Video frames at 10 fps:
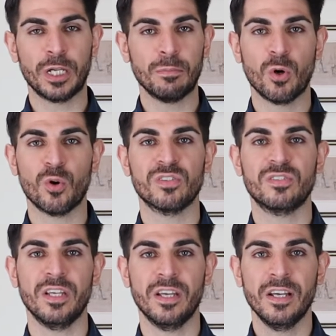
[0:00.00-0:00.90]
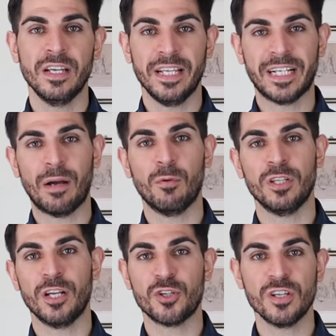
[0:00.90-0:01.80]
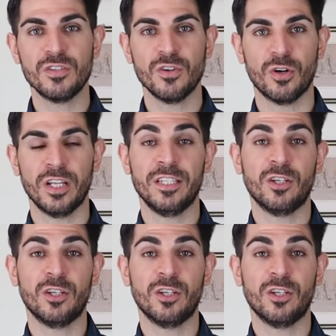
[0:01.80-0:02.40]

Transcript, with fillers: rimborsi in cambio di recensioni,